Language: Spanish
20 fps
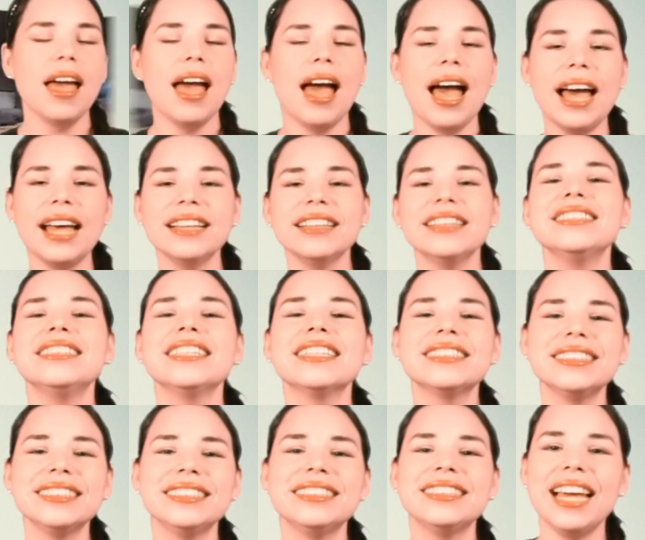Antes
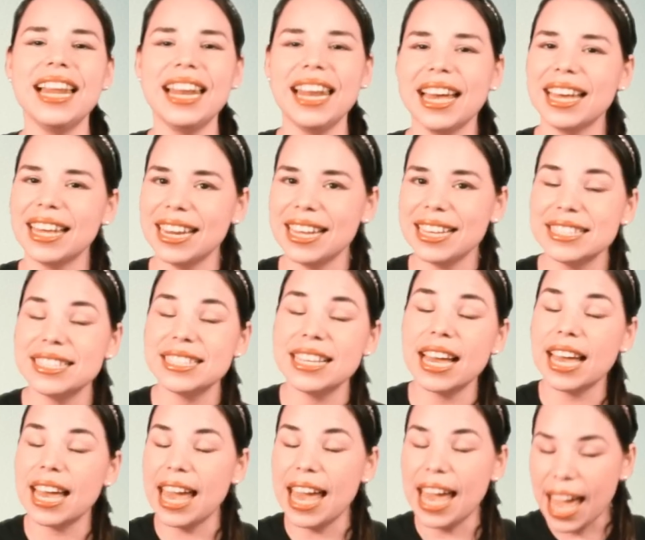existía la
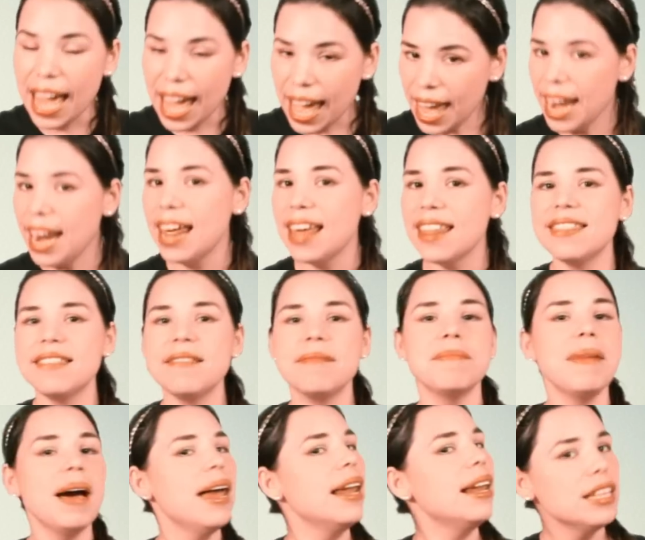creencia que era de
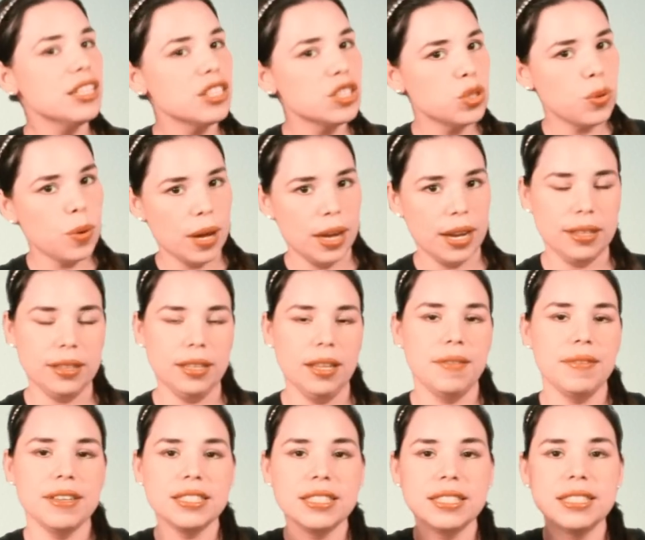mala
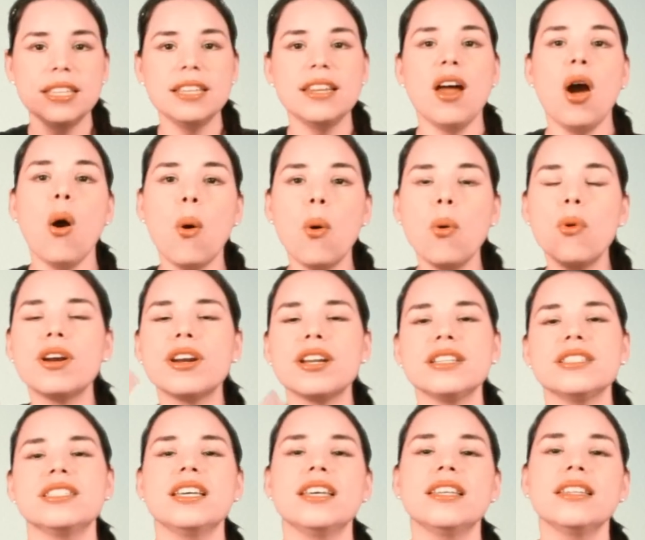suerte vestir a un
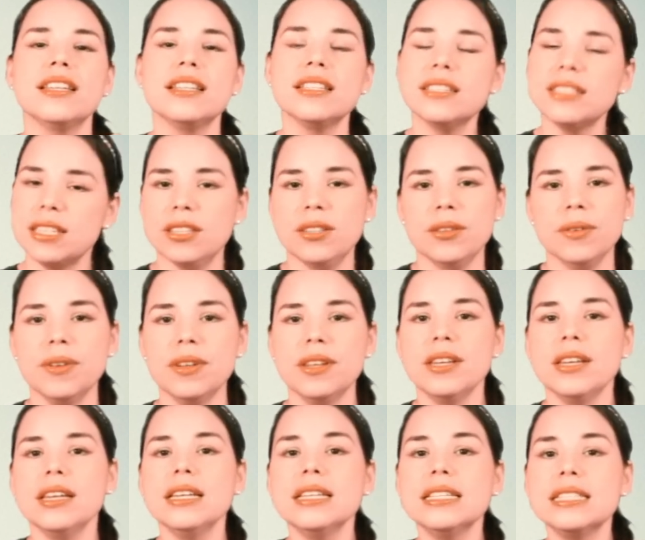recién nacido
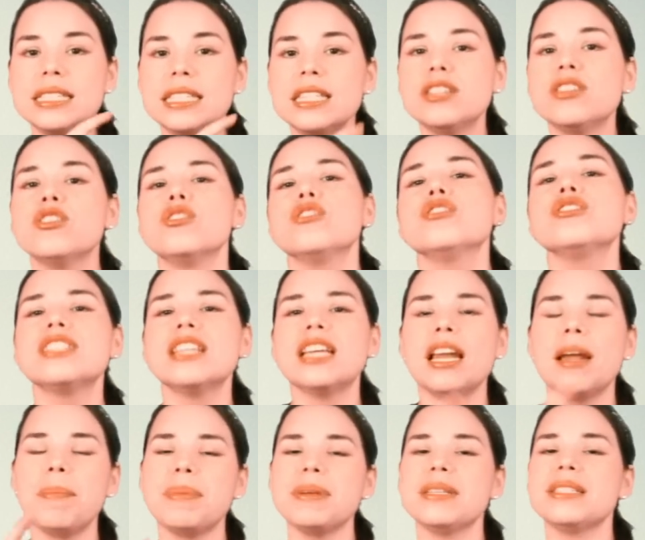si no se
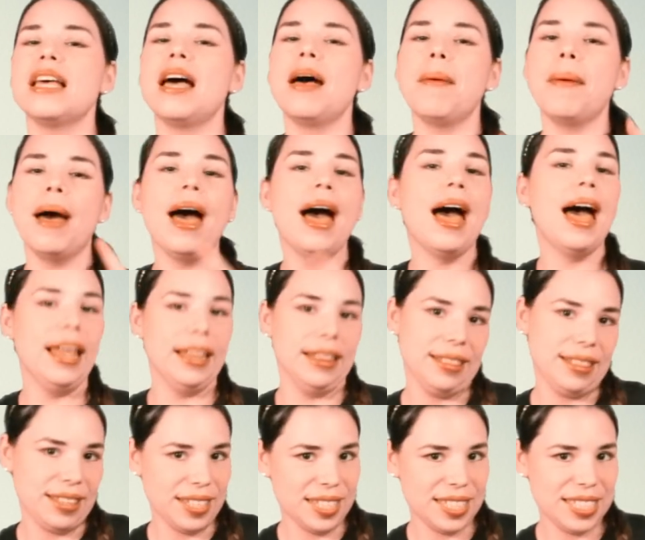le pesaba
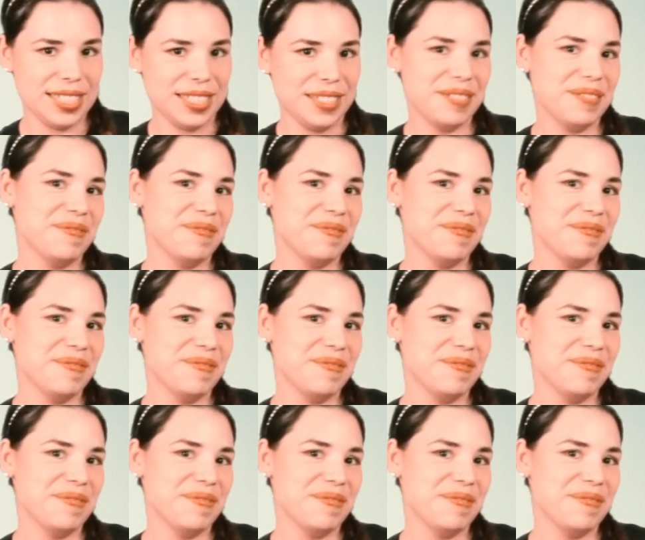antes.